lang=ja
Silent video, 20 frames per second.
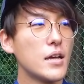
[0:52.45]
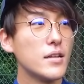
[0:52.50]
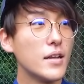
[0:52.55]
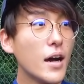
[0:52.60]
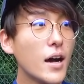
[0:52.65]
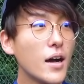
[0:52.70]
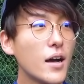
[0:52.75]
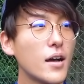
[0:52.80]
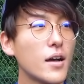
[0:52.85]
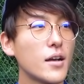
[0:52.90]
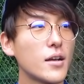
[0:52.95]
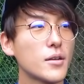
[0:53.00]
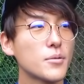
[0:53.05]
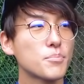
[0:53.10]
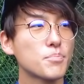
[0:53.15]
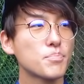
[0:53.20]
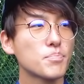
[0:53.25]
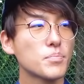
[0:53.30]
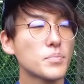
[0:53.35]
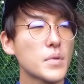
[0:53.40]
らな。
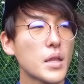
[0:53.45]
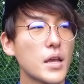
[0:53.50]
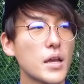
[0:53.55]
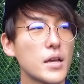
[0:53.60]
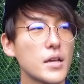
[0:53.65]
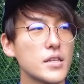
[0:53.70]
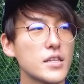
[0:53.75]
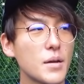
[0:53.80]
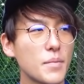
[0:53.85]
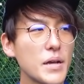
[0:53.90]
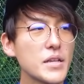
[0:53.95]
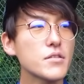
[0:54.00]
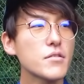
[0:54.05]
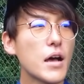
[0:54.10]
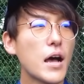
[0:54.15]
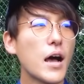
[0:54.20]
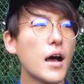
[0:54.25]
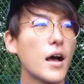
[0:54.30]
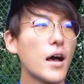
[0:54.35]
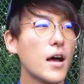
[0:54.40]
じゃあまず
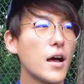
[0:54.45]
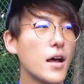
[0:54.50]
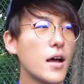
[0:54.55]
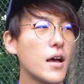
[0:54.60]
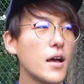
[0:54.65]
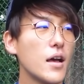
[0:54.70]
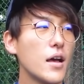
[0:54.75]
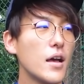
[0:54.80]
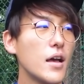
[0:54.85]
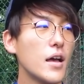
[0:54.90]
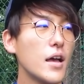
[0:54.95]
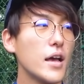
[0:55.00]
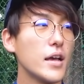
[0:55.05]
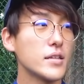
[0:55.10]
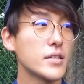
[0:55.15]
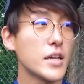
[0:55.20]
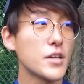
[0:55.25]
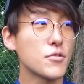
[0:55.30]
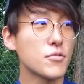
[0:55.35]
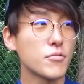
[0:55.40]
は、
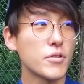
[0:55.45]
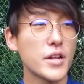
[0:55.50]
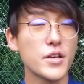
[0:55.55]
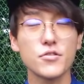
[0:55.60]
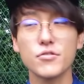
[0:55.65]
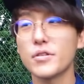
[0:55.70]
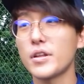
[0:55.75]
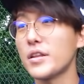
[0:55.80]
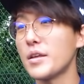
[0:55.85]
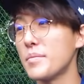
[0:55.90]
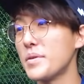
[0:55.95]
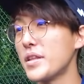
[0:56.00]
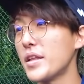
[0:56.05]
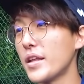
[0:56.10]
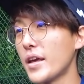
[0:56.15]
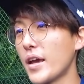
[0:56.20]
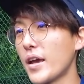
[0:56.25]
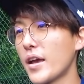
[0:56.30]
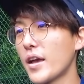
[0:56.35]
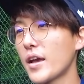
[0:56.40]
えー、最初の練習なんでみん
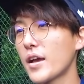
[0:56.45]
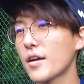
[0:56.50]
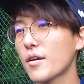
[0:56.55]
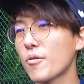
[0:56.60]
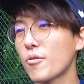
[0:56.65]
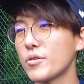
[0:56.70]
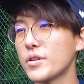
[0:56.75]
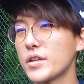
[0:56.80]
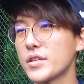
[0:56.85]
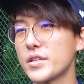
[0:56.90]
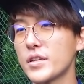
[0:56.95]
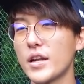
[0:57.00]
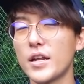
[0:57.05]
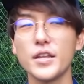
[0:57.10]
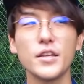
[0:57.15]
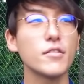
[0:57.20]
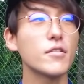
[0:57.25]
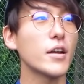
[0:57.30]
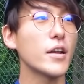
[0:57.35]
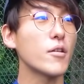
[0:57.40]
なで声出して
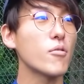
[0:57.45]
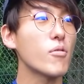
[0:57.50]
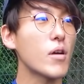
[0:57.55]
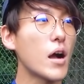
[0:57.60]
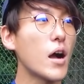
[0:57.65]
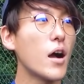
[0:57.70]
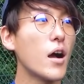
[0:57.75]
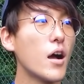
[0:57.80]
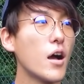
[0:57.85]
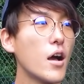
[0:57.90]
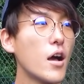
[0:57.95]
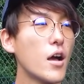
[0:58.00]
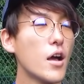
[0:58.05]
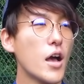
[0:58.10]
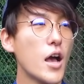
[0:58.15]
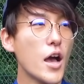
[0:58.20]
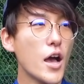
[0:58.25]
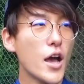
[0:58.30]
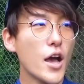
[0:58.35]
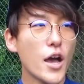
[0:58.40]
ランニングから行こうか。
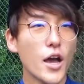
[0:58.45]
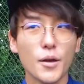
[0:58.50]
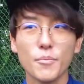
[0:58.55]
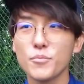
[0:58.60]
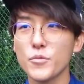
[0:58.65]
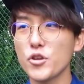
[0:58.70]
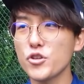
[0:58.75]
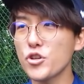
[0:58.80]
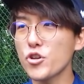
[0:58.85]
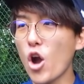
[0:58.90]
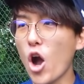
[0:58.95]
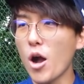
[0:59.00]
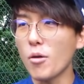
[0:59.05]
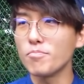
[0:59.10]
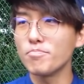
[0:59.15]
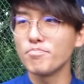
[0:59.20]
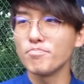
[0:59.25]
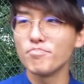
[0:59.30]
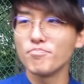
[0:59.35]
よし行こう。